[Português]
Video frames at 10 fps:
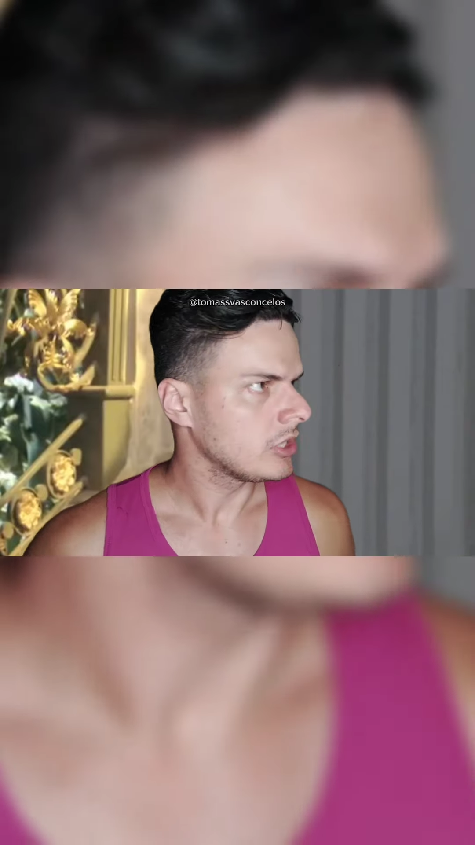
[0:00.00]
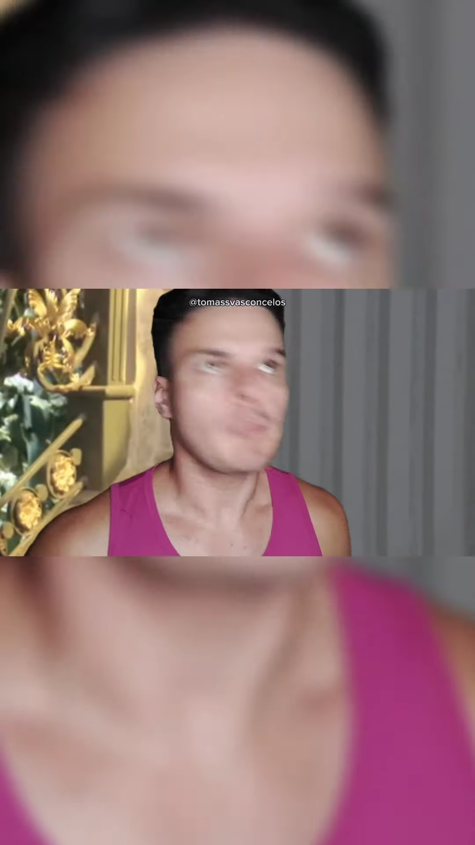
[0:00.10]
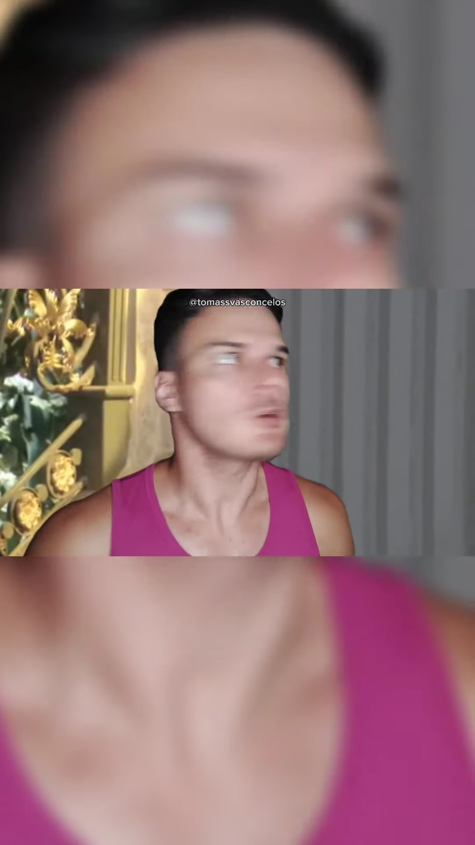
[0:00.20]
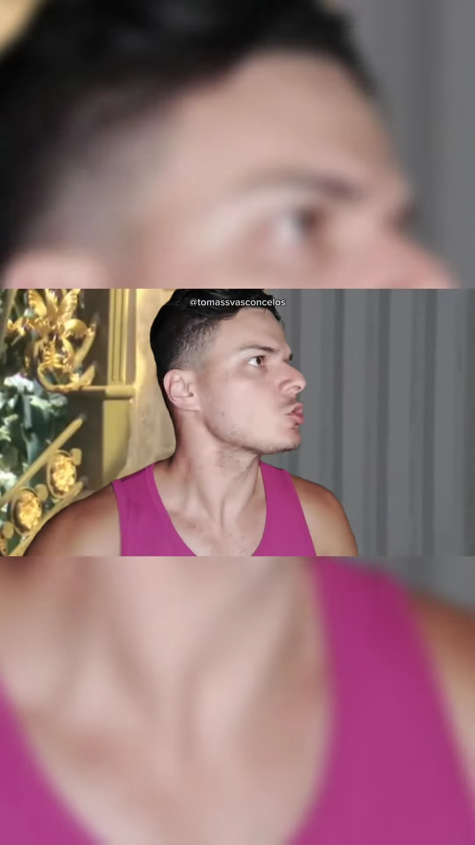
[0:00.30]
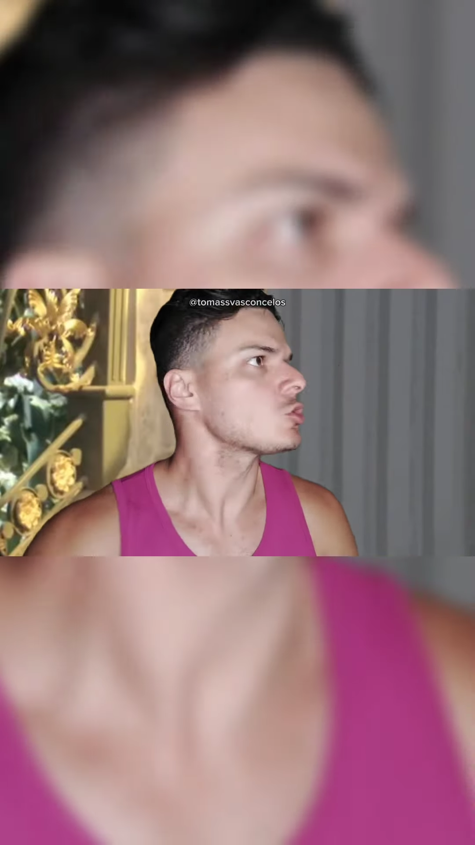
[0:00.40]

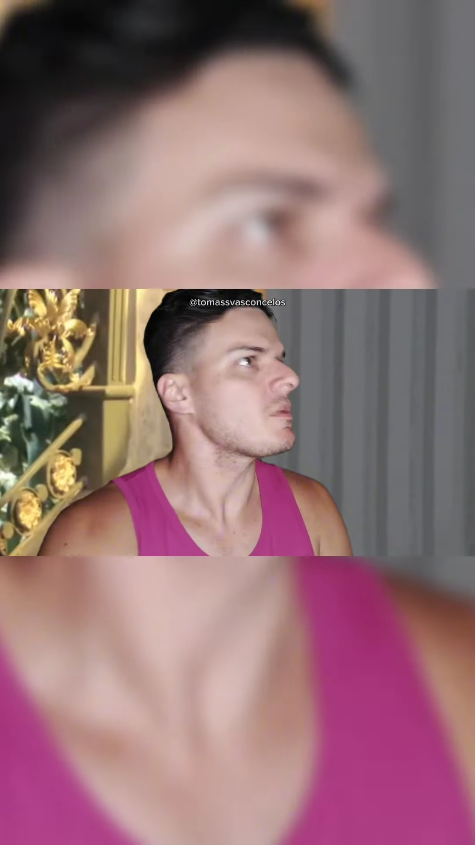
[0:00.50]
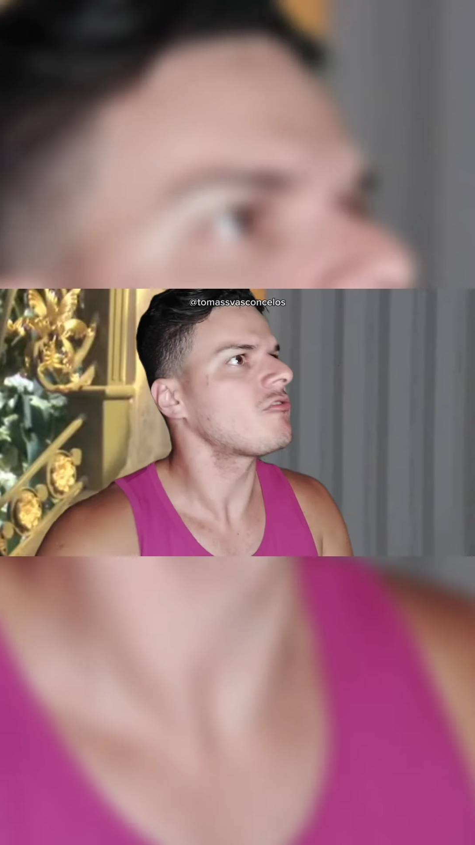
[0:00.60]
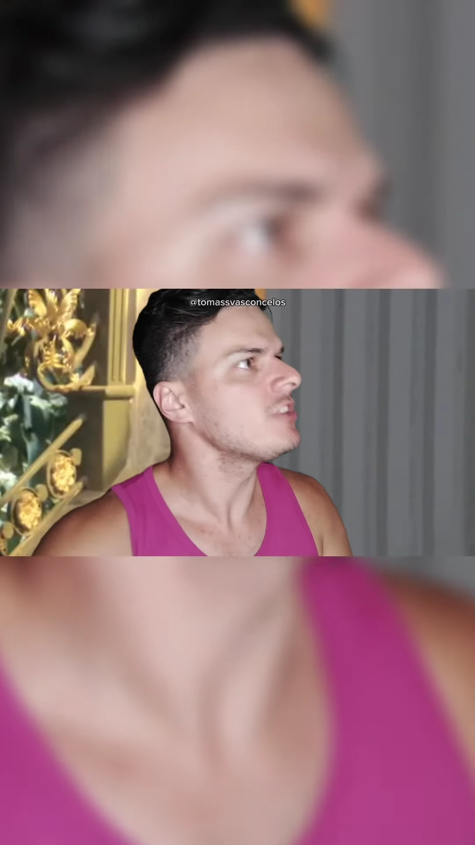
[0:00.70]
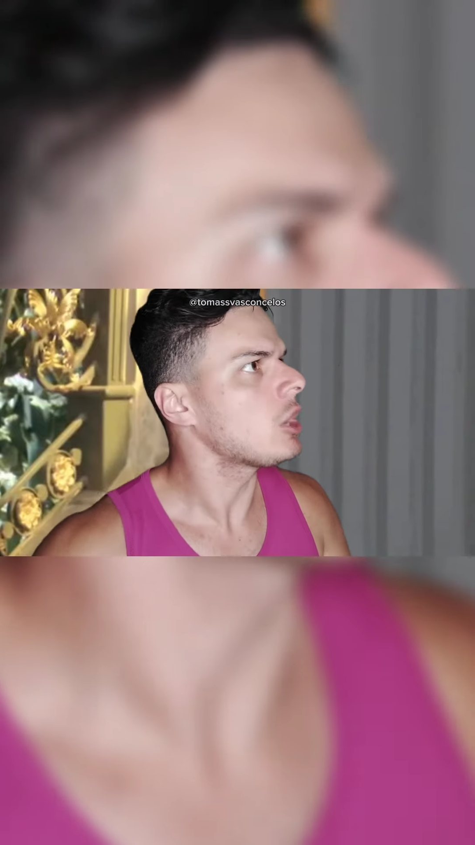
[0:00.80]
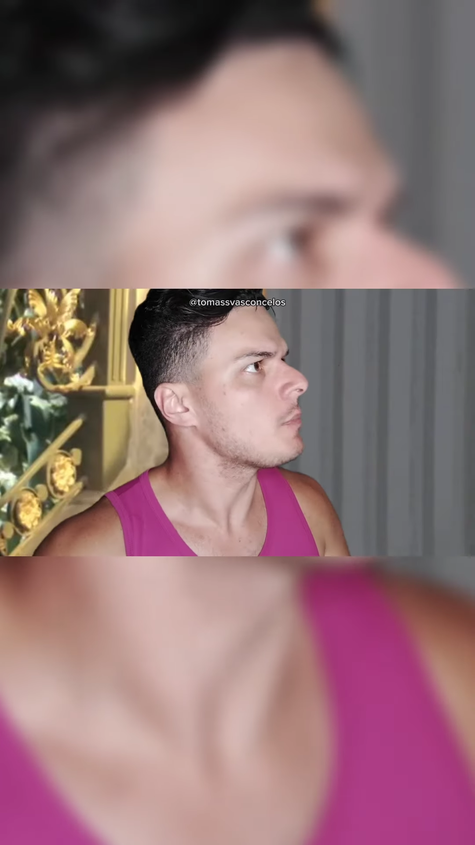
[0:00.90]
Eu posso saber
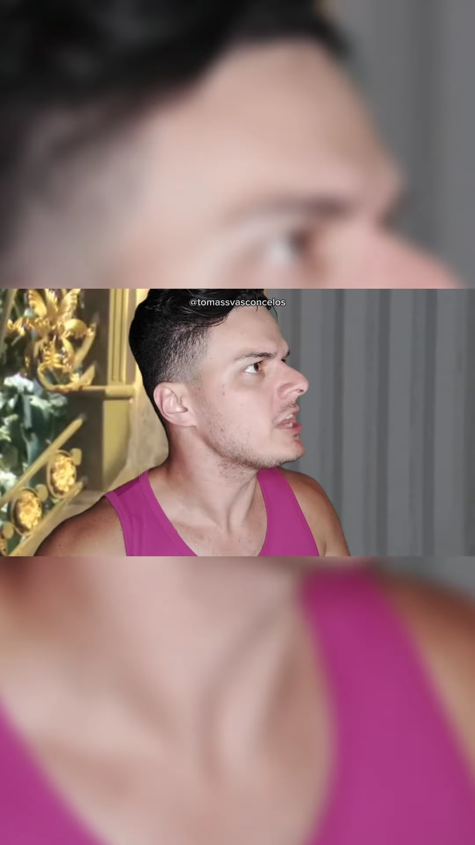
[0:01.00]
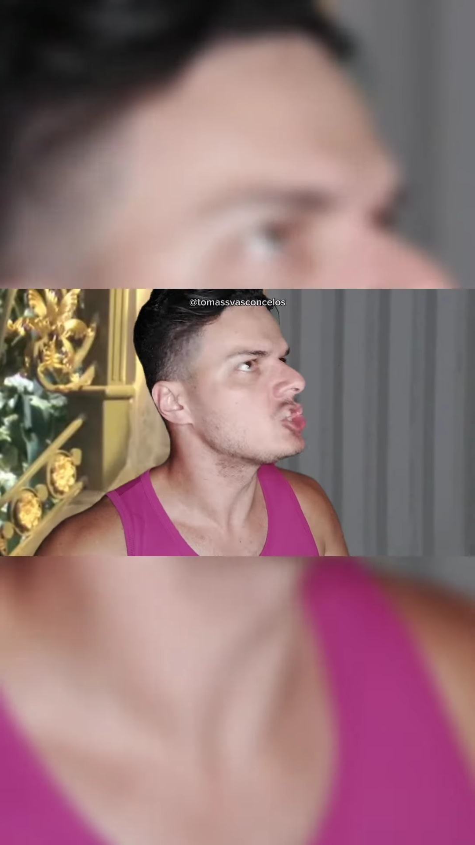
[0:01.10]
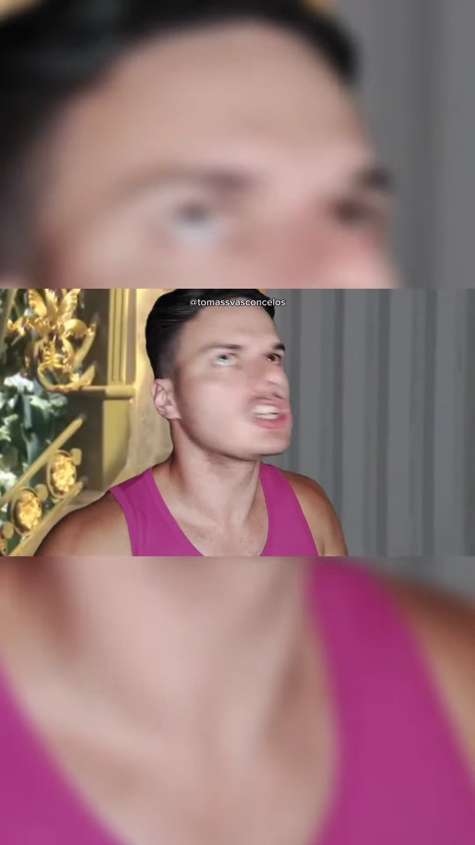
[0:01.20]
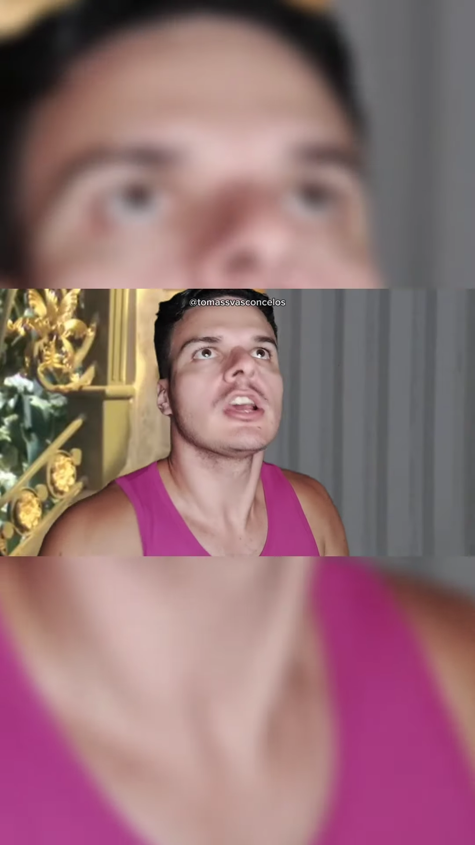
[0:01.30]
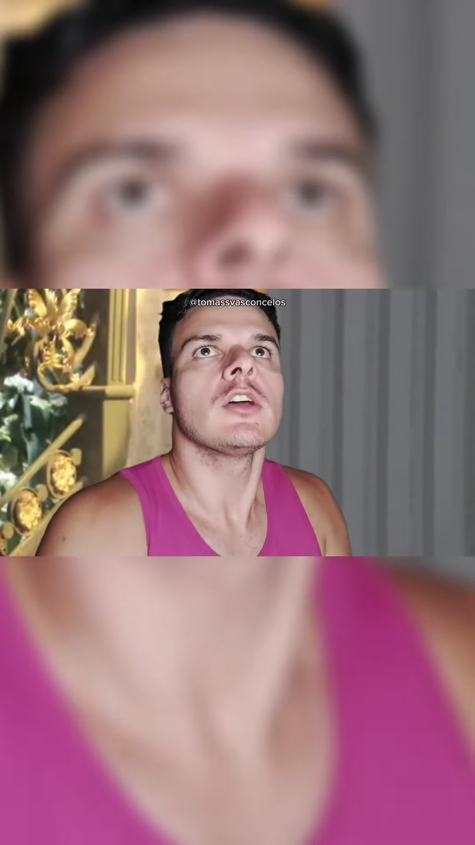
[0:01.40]

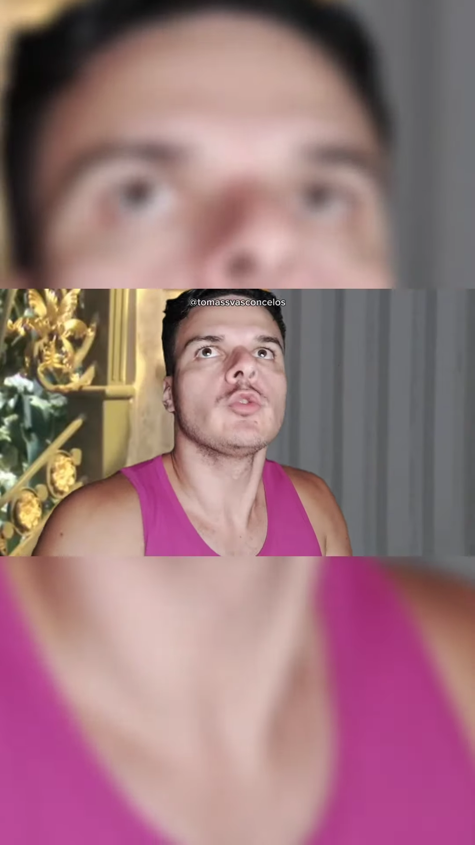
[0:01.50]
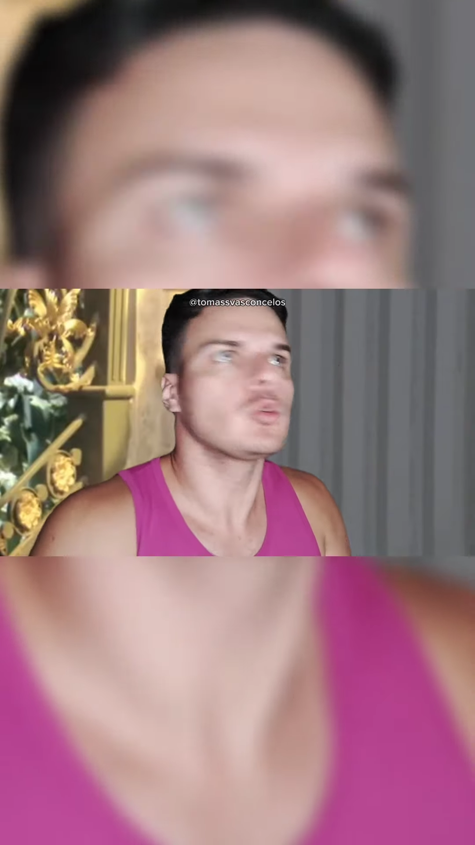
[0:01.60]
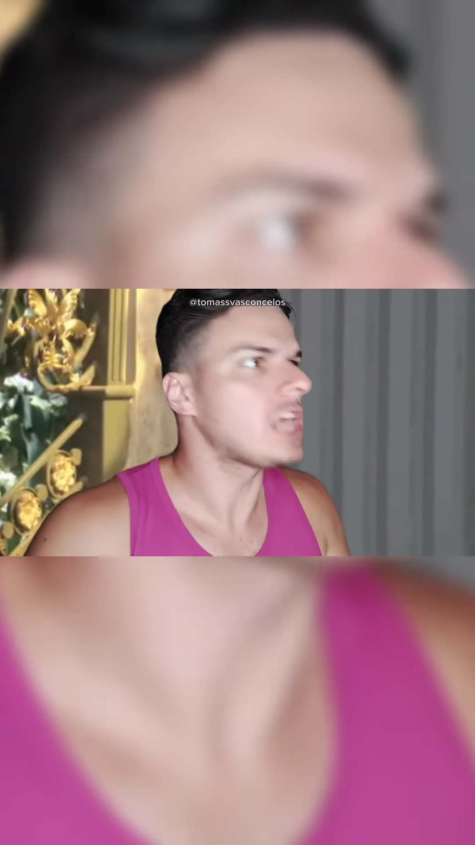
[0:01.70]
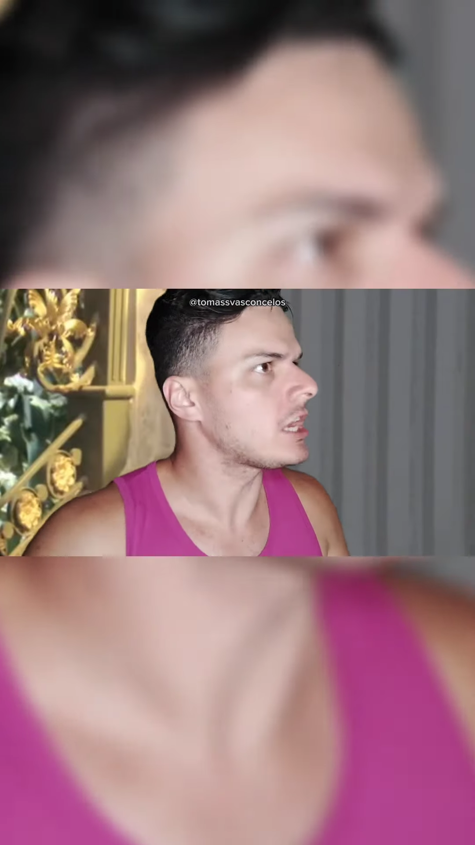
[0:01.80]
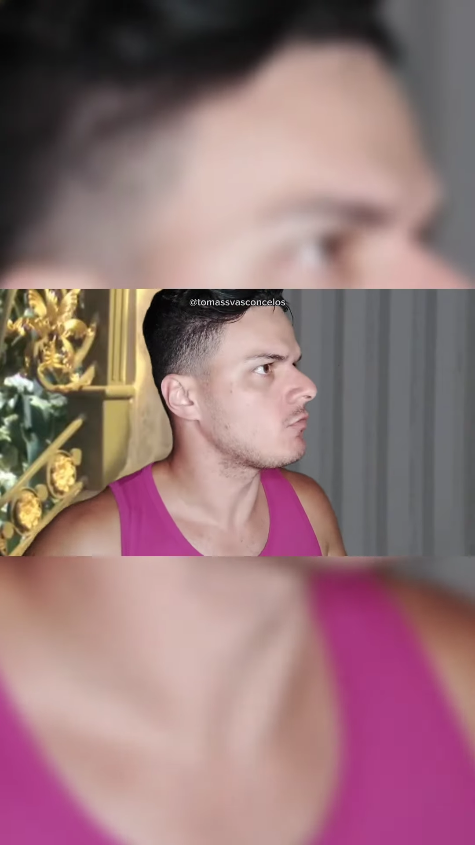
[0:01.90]
finalmente
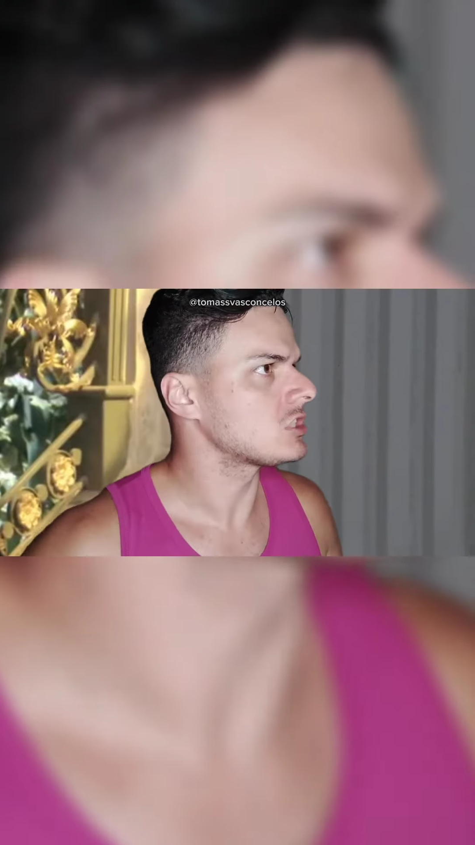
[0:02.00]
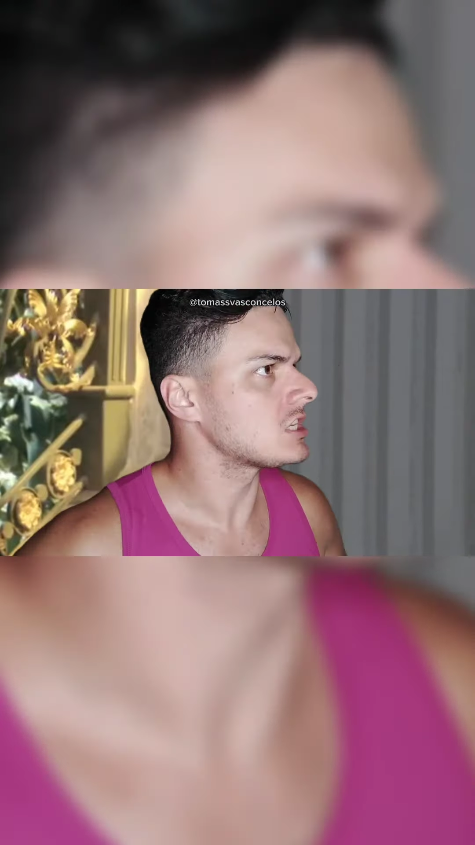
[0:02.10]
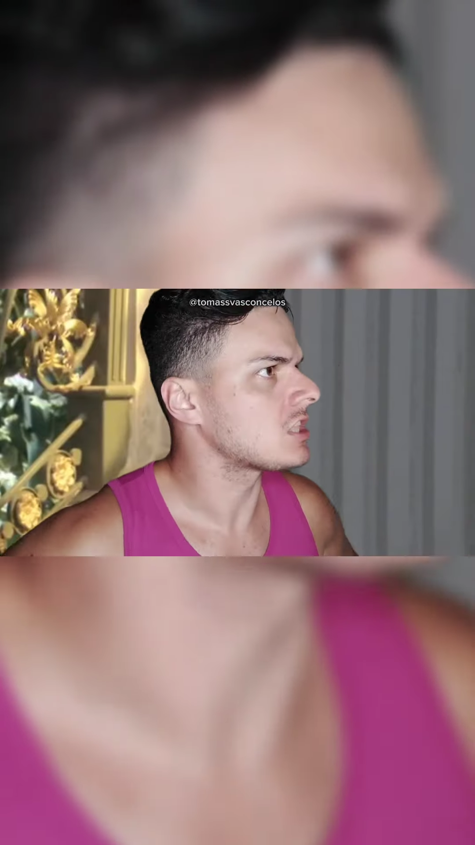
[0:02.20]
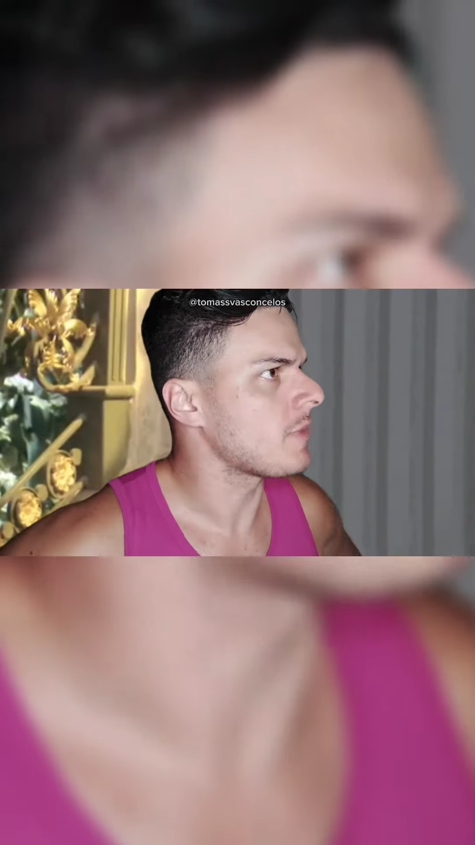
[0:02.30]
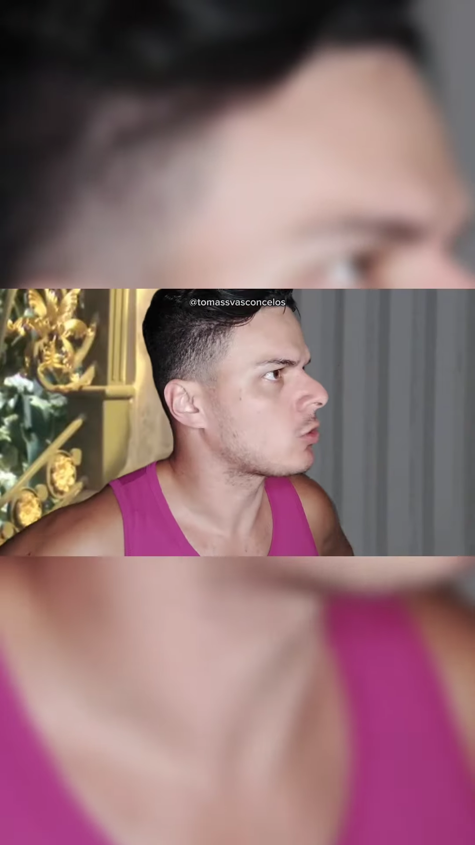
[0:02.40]
do que, que vocês estão